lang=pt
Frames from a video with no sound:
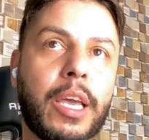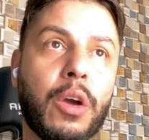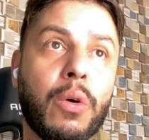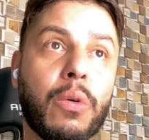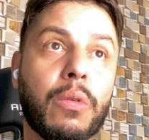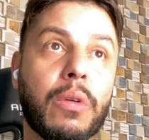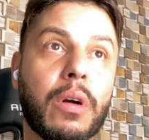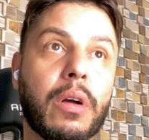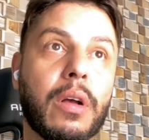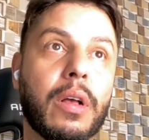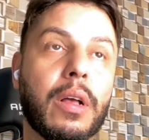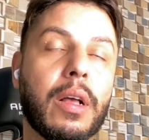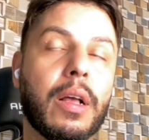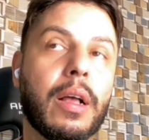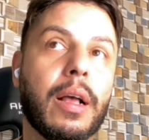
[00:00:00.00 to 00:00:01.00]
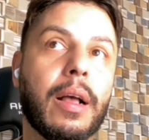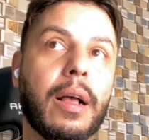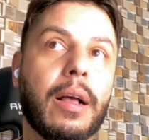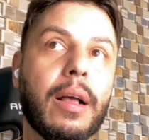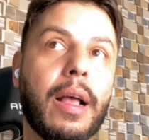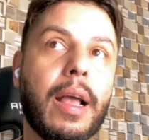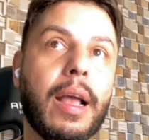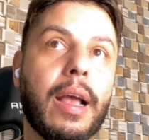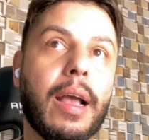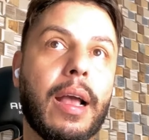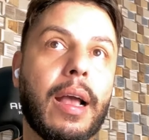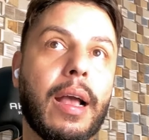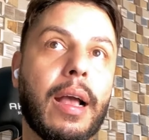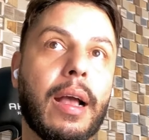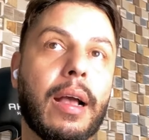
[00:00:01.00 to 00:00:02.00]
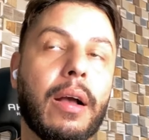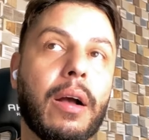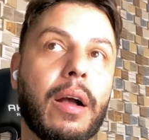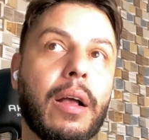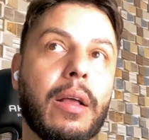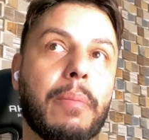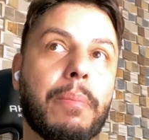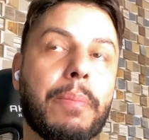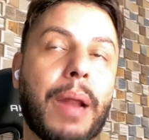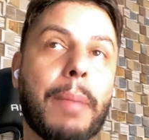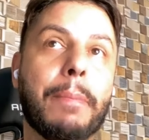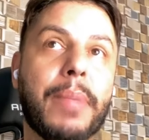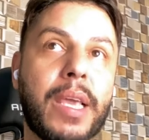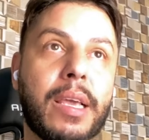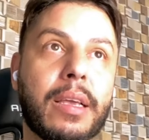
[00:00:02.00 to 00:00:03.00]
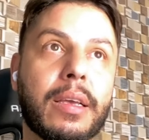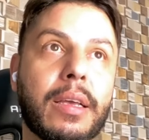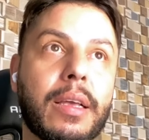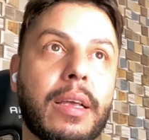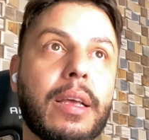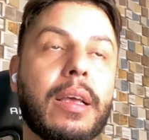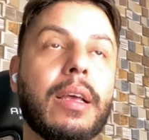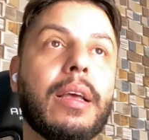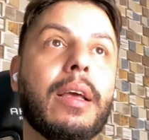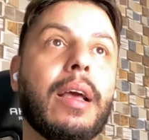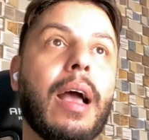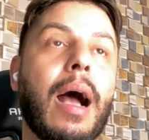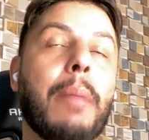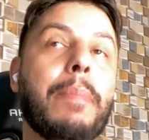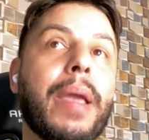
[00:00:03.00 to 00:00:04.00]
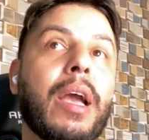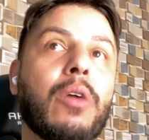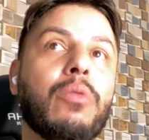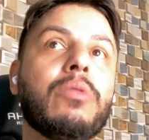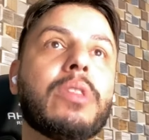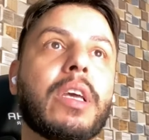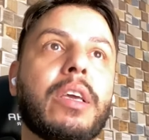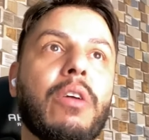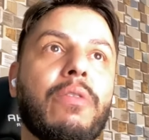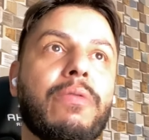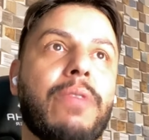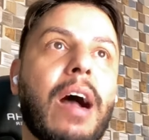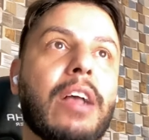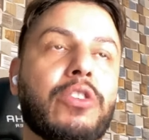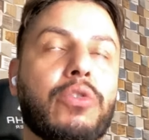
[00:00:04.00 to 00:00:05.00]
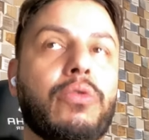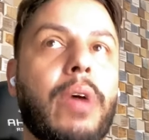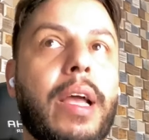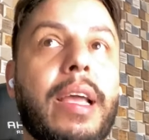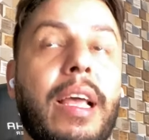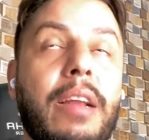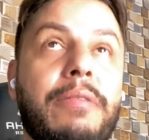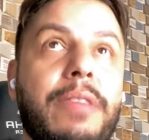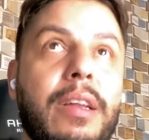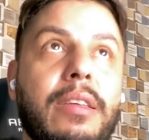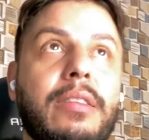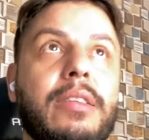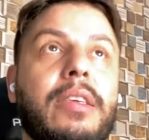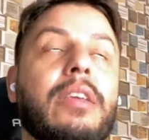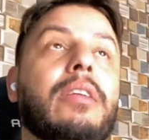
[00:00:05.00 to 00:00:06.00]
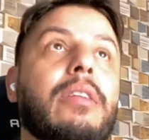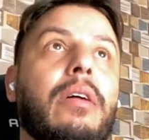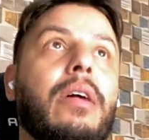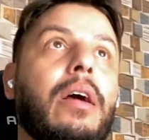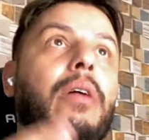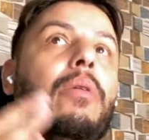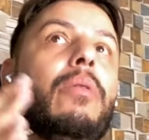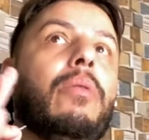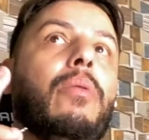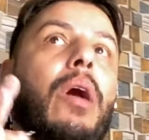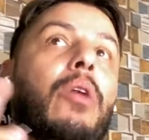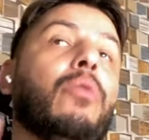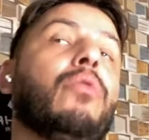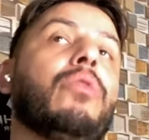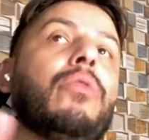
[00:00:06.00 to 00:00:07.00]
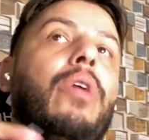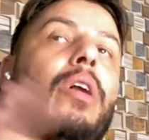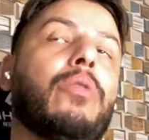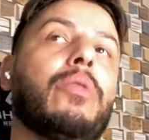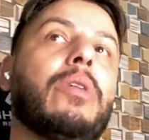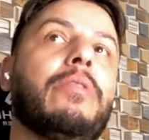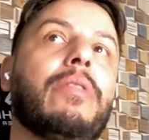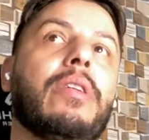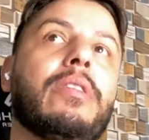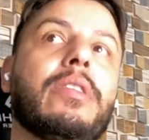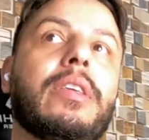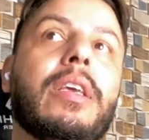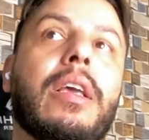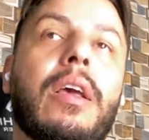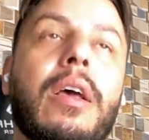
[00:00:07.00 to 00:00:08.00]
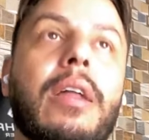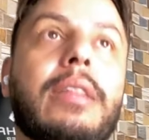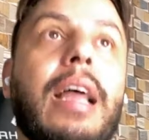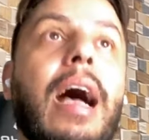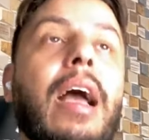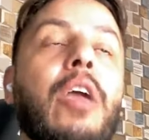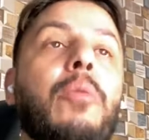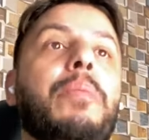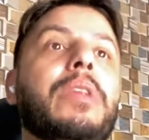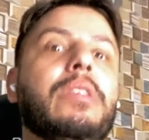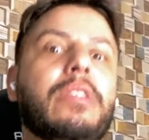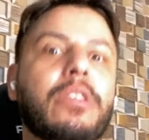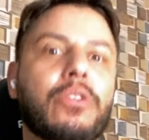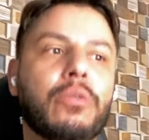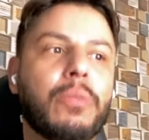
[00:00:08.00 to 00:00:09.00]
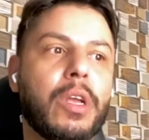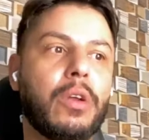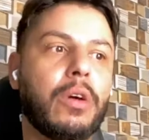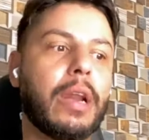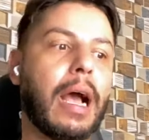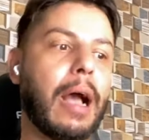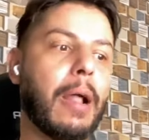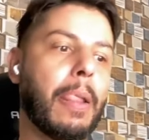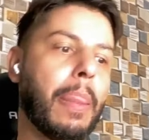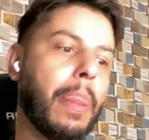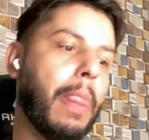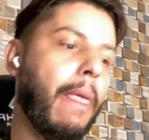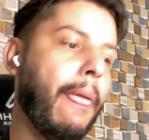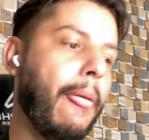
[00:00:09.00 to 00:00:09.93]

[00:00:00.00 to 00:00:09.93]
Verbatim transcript: eu, é, para mim, a pergunta que eu faço é, que ela fala assim, o aluno ou a aluna fala assim, tá, eu preciso melhorar.